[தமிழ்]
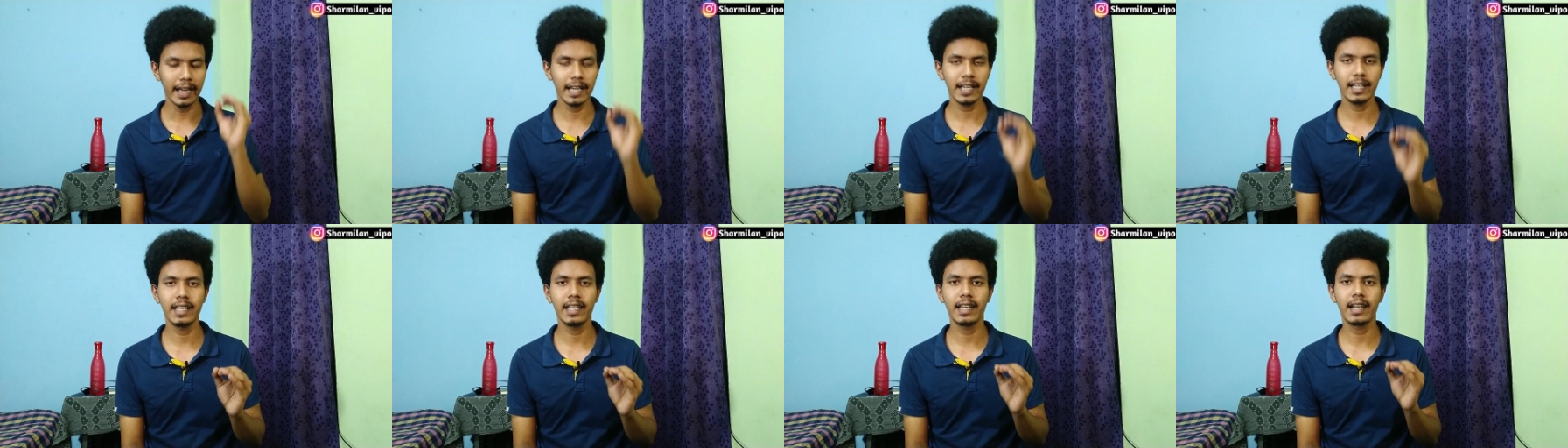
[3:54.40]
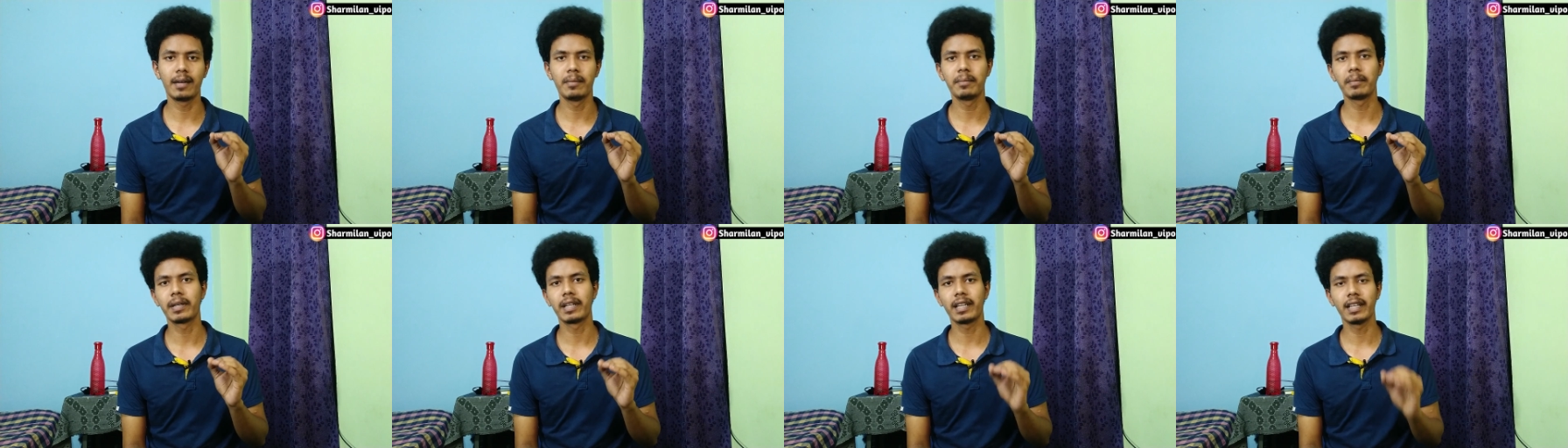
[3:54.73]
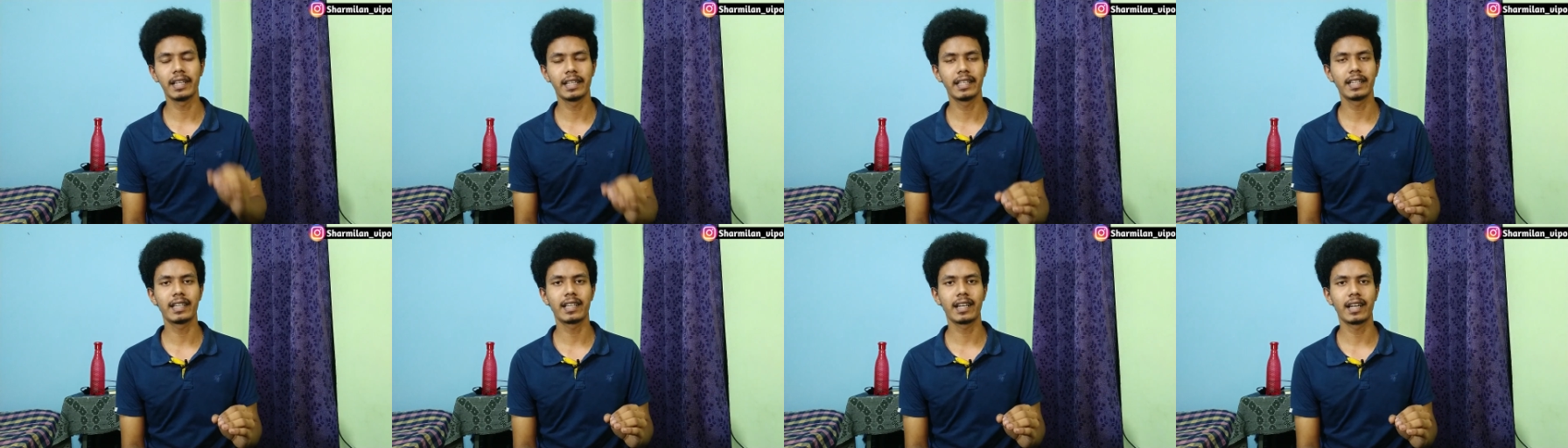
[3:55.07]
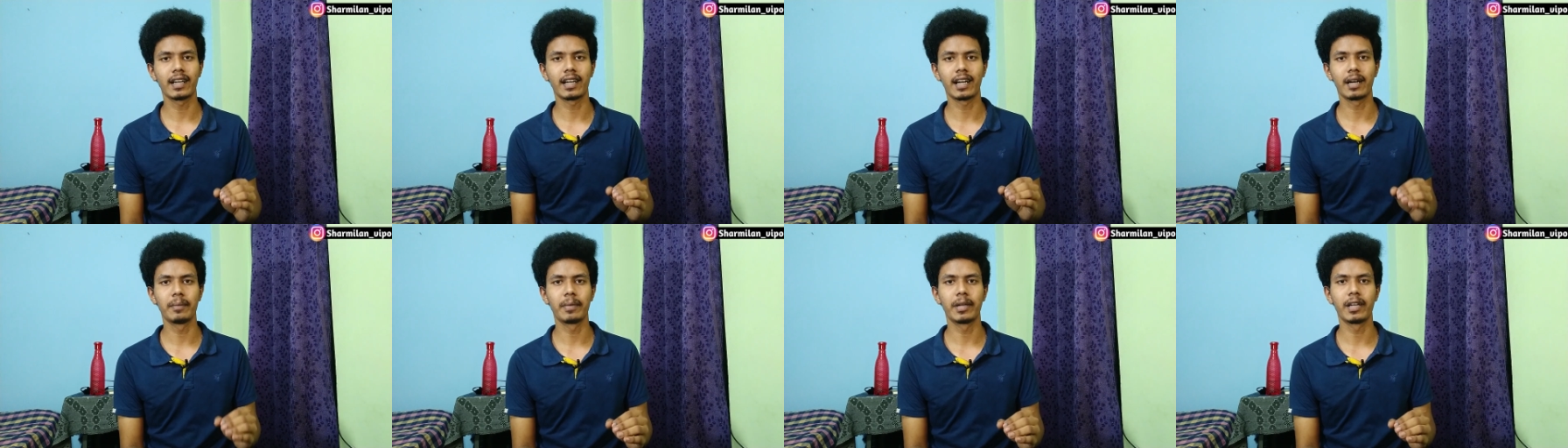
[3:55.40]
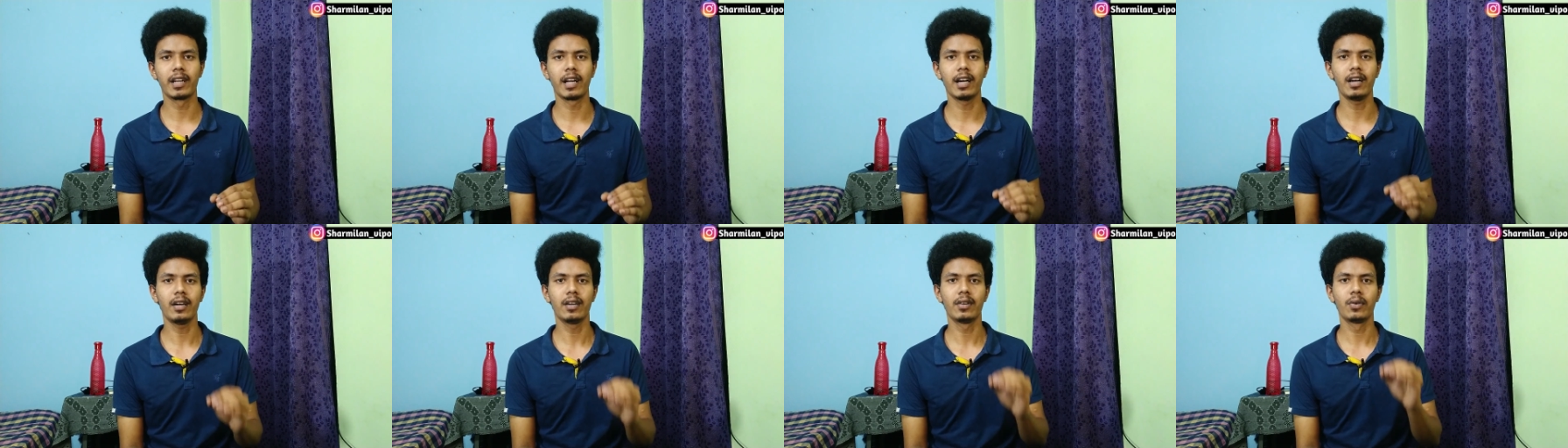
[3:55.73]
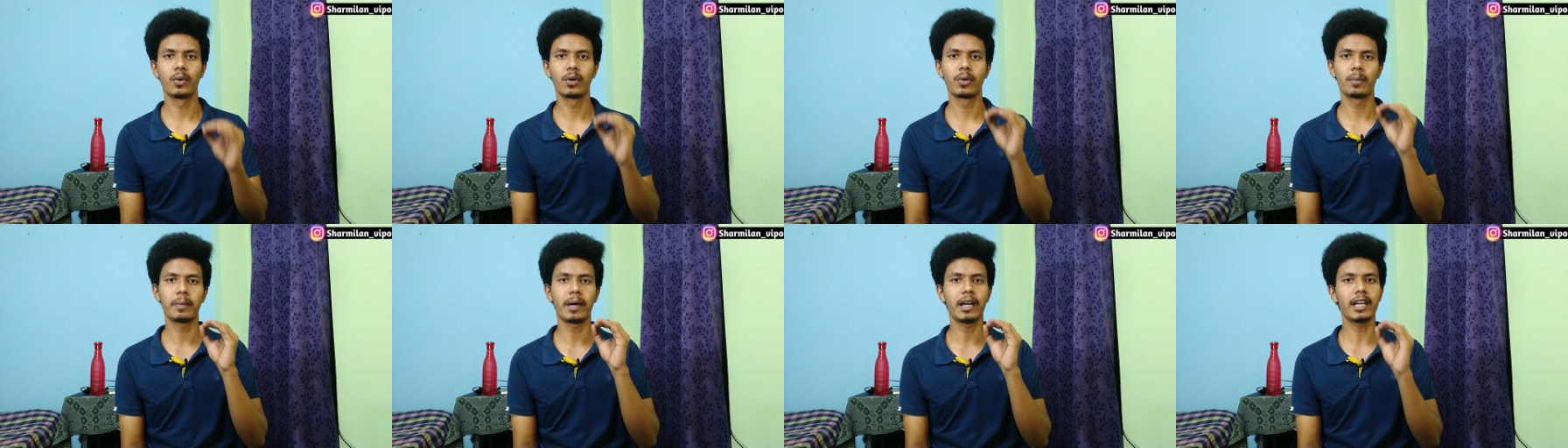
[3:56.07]
ஐடி கம்பெனியில் எடுக்கிறாங்க அப்படின்னா
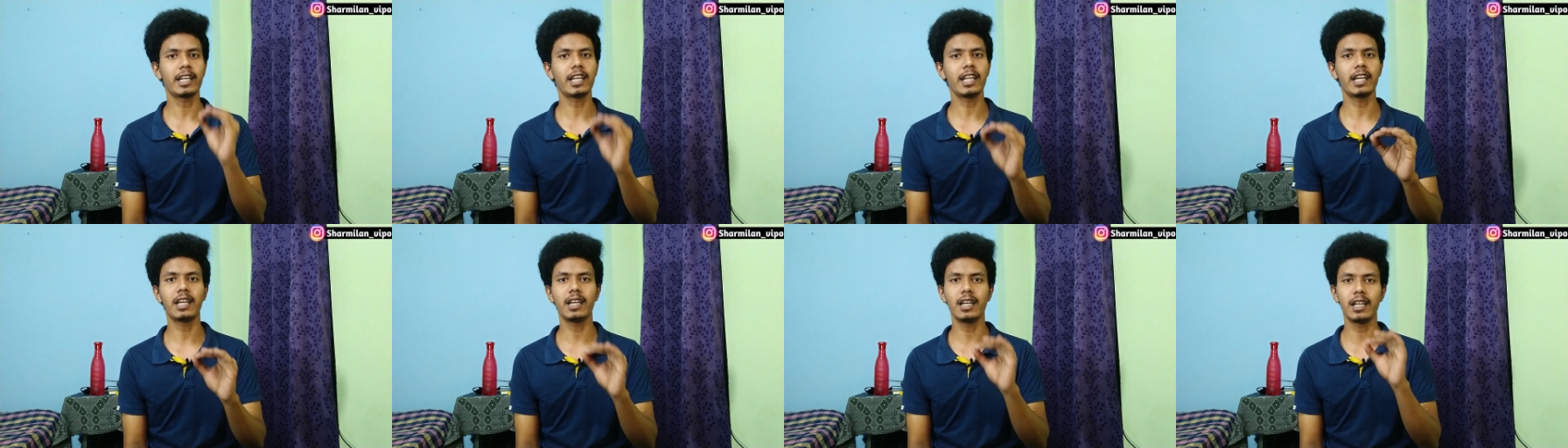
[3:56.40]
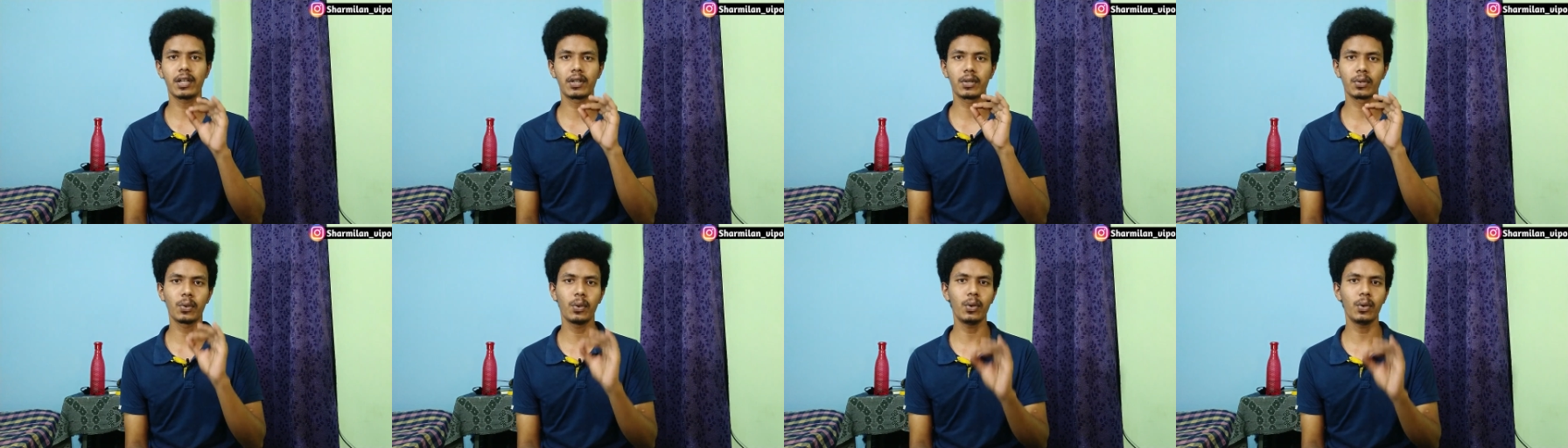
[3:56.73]
ஒரு பர்டிகுலர்